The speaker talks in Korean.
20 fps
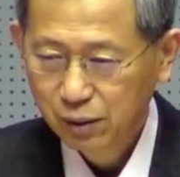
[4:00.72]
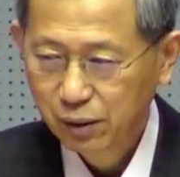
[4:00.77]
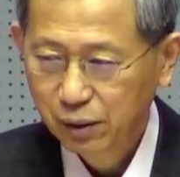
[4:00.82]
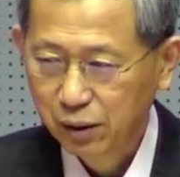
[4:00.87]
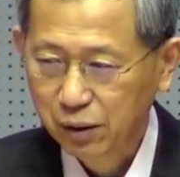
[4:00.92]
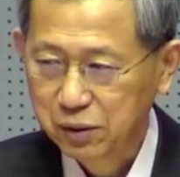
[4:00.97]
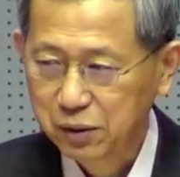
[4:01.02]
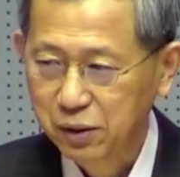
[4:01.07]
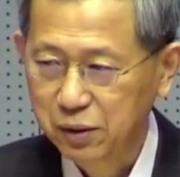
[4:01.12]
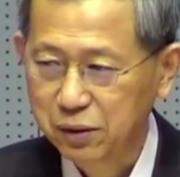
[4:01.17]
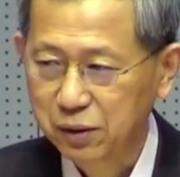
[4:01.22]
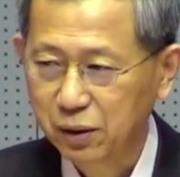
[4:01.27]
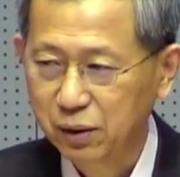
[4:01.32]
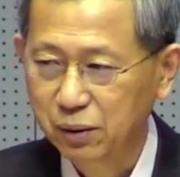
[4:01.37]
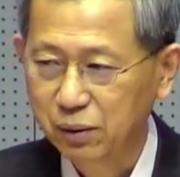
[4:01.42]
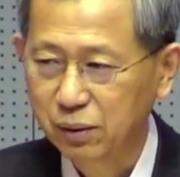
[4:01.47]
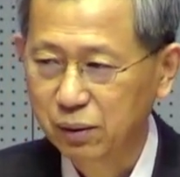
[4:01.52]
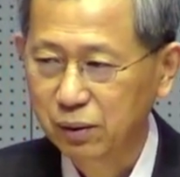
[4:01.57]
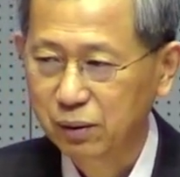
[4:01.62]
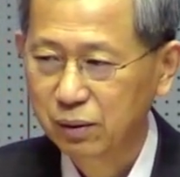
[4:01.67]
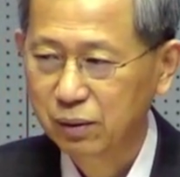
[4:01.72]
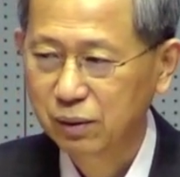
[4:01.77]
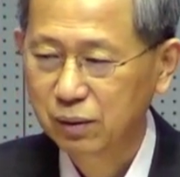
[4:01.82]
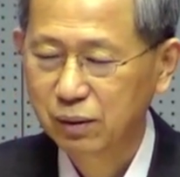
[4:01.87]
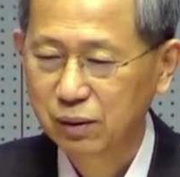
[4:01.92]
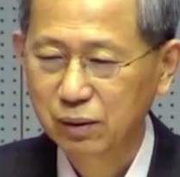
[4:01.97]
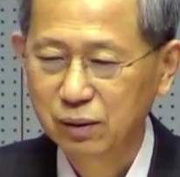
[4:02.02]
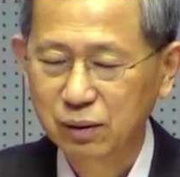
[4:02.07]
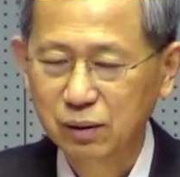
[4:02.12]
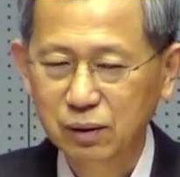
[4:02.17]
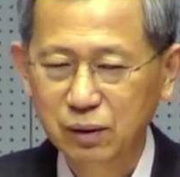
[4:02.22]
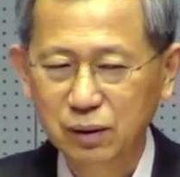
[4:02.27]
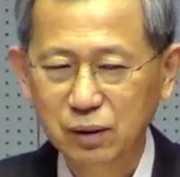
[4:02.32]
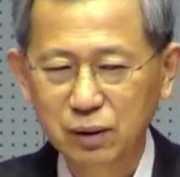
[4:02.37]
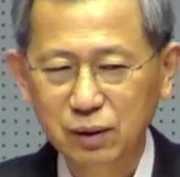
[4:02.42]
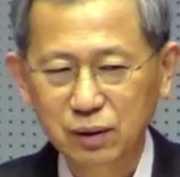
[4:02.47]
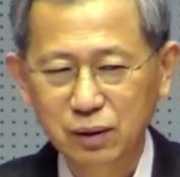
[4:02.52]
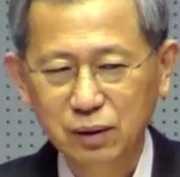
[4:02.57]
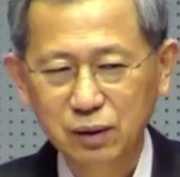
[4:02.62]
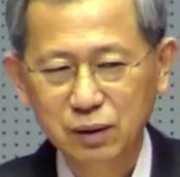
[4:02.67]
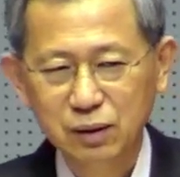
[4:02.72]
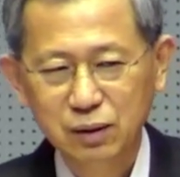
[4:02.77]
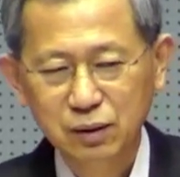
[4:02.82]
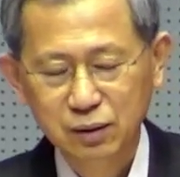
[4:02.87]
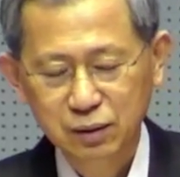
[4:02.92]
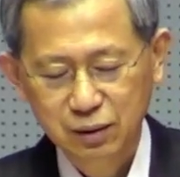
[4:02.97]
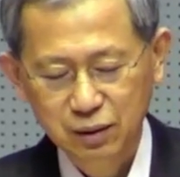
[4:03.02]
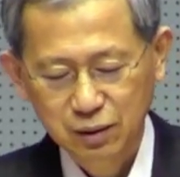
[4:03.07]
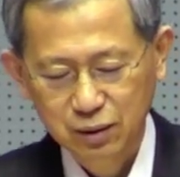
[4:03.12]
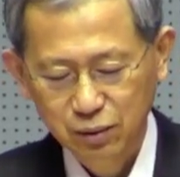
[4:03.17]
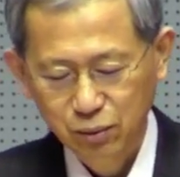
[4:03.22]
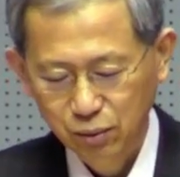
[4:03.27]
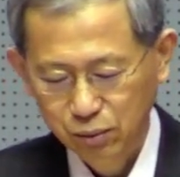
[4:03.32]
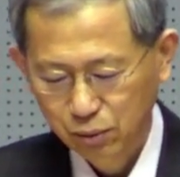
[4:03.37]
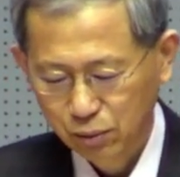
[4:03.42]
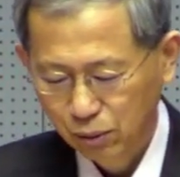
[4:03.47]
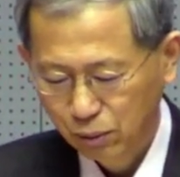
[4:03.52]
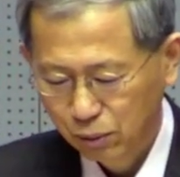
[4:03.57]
굉장히 세요. 예, 돈독에